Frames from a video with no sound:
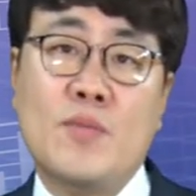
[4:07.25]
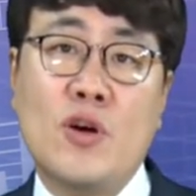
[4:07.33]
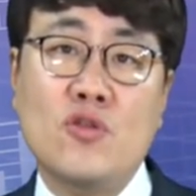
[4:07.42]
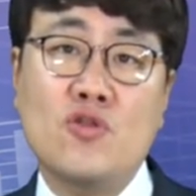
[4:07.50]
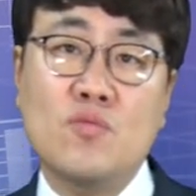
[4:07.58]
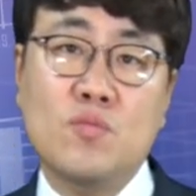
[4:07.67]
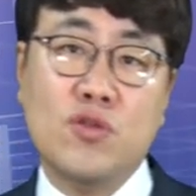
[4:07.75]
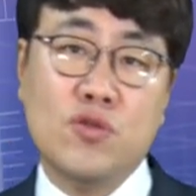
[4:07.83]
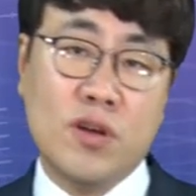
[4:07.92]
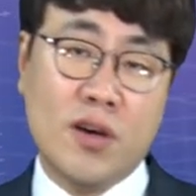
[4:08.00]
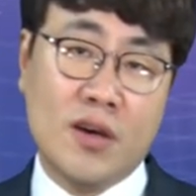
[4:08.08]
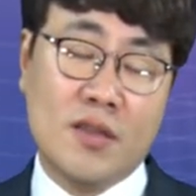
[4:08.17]
평균
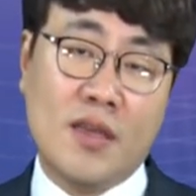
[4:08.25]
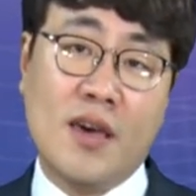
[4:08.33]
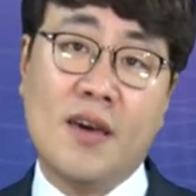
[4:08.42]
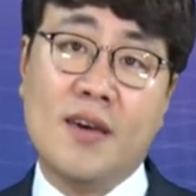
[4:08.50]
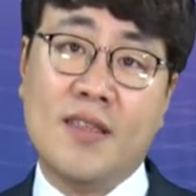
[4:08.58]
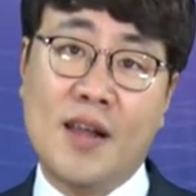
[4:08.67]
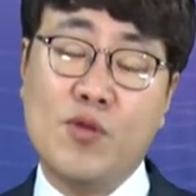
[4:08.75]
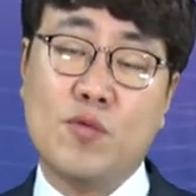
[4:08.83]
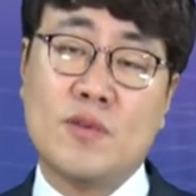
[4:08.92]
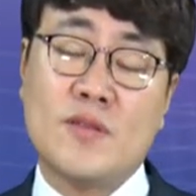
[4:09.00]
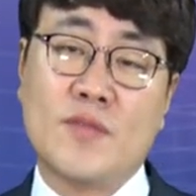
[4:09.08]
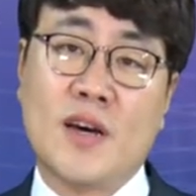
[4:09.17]
비율에 대해
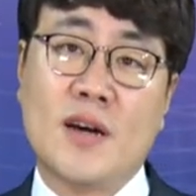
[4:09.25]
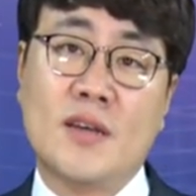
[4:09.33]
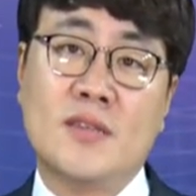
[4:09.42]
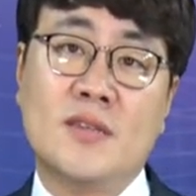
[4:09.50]
살펴보겠습니다